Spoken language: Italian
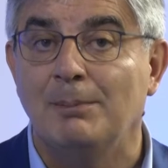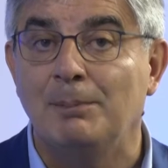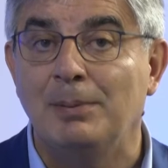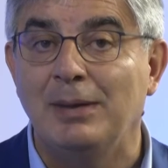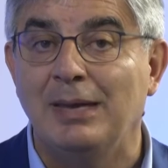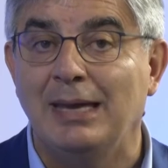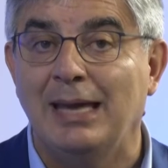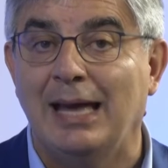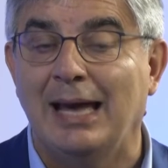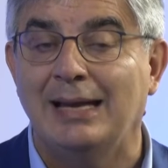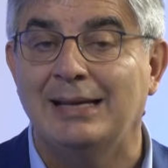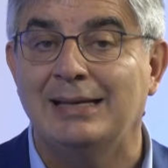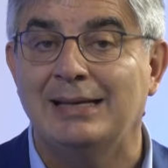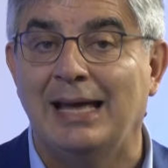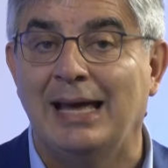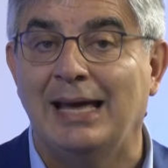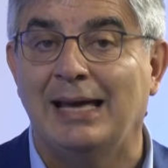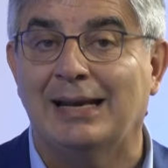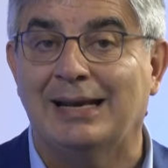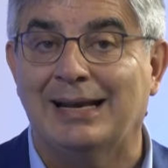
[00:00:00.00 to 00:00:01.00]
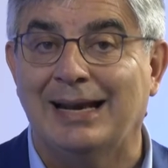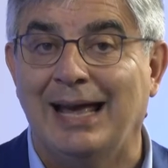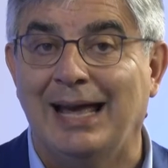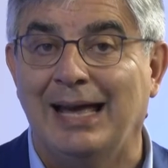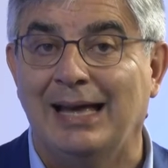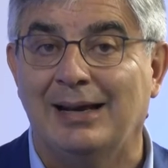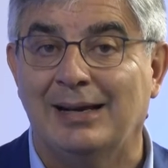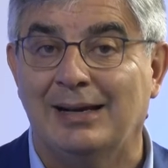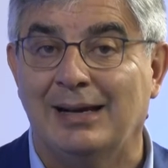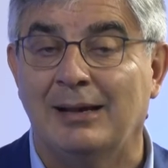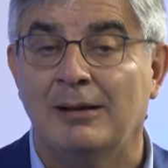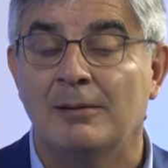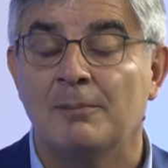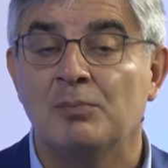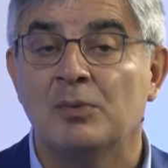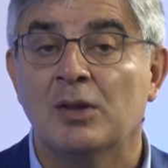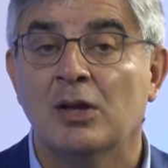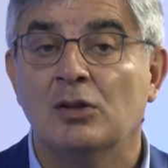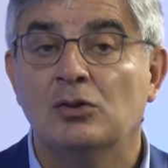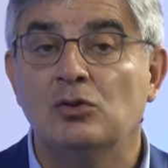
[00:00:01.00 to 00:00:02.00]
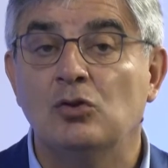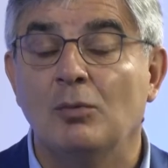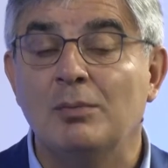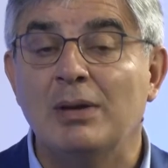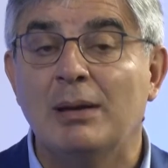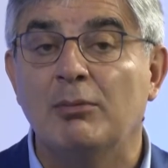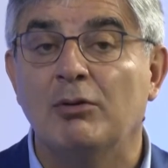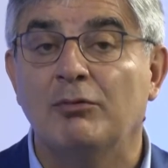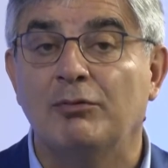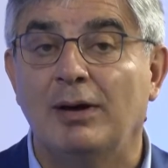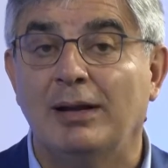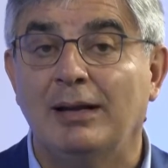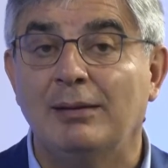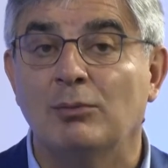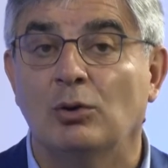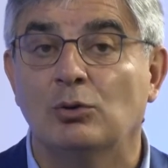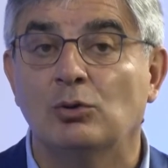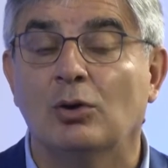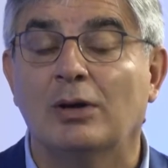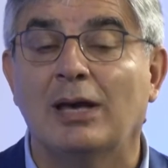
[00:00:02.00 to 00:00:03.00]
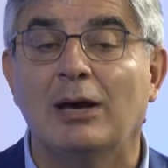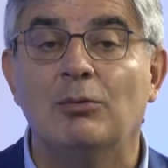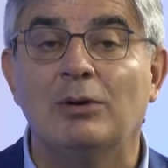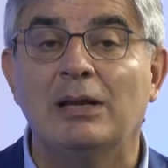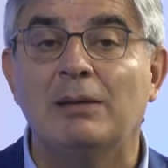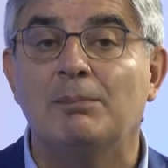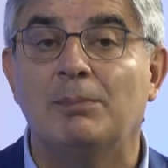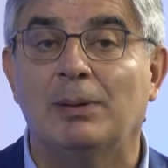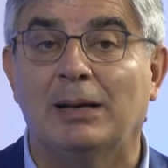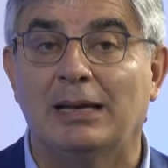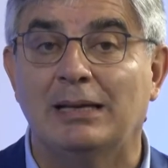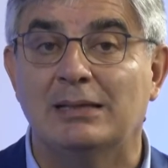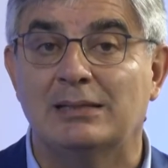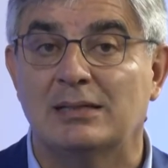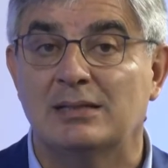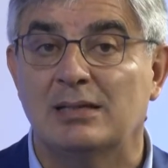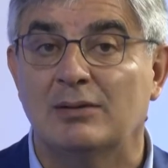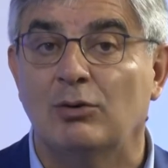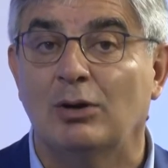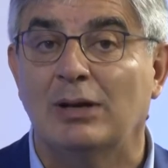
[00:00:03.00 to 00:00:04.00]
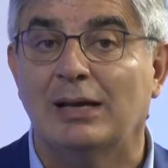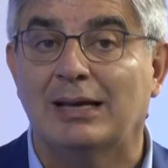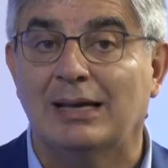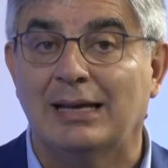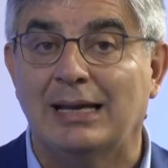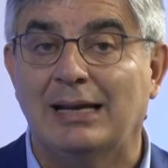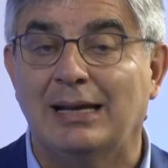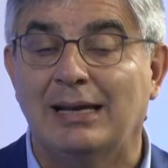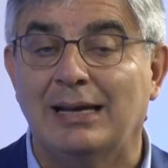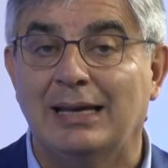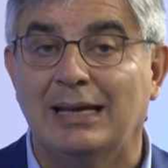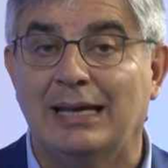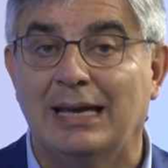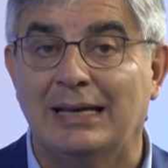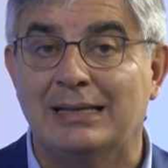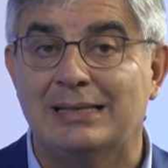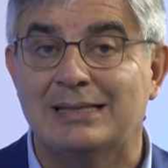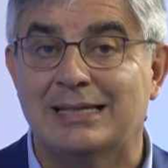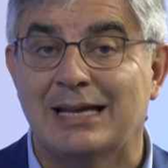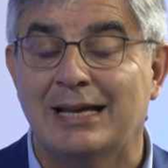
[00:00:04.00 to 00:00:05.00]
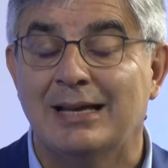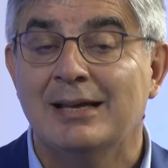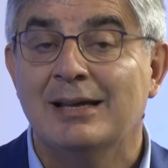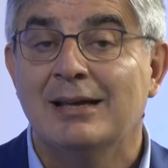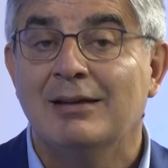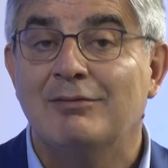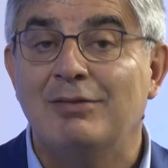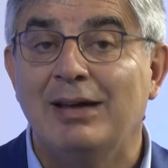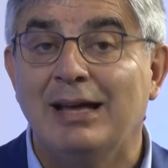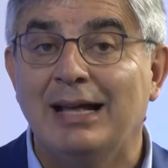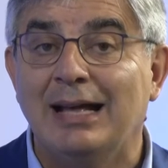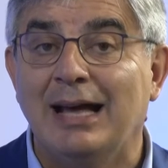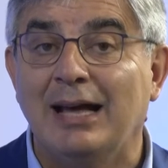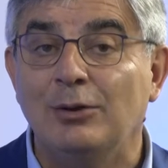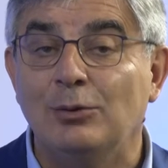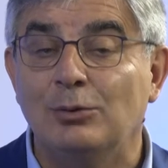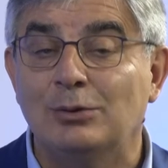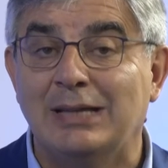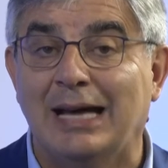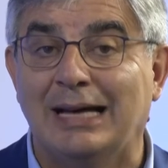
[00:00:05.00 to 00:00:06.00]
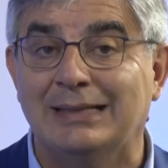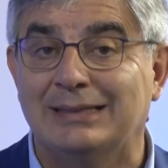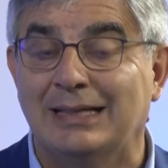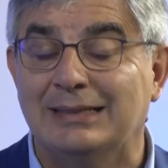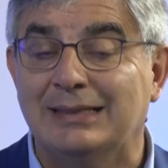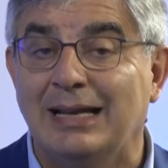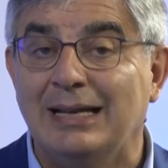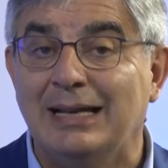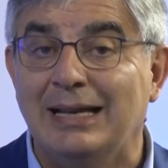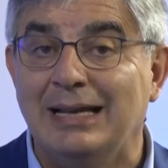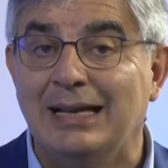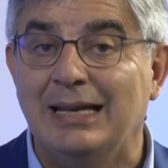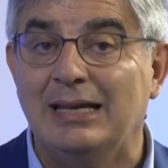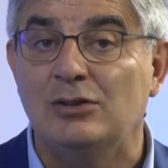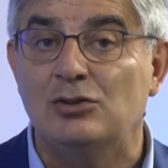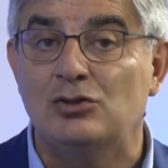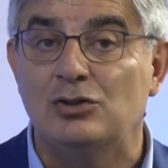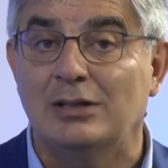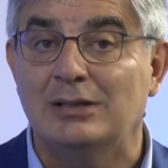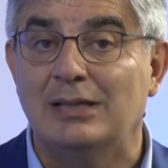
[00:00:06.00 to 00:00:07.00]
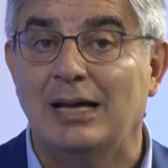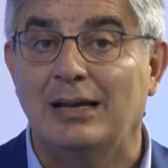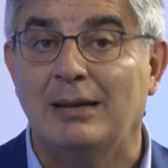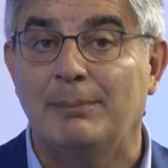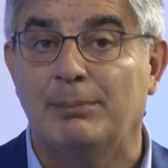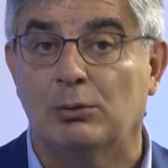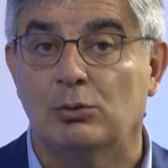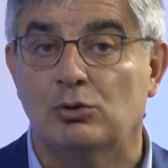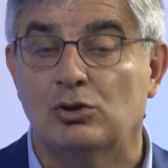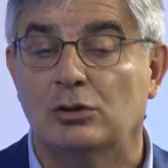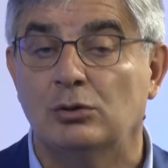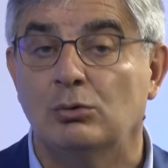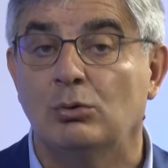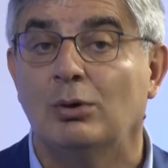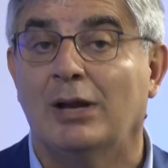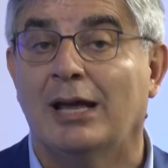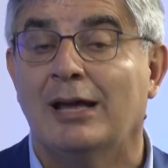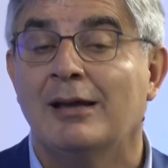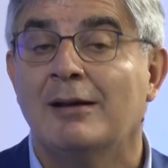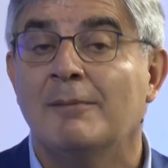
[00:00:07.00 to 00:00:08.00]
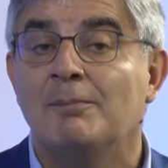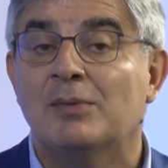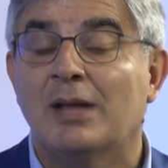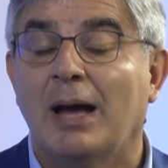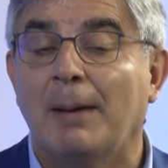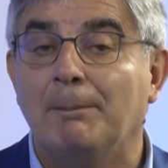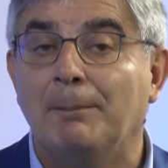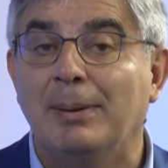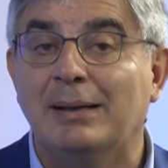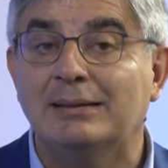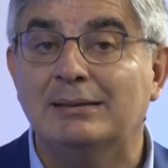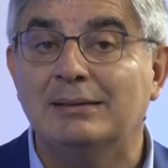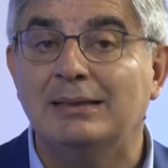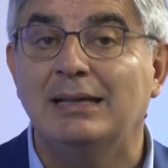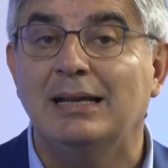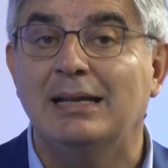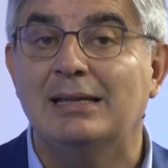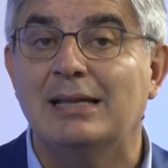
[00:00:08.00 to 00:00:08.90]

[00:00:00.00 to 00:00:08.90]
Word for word: PNRR Dobbiamo fare in modo che un'impresa, se vuole creare ricchezza, venga aiutata dalle leggi e dalle procedure, a partire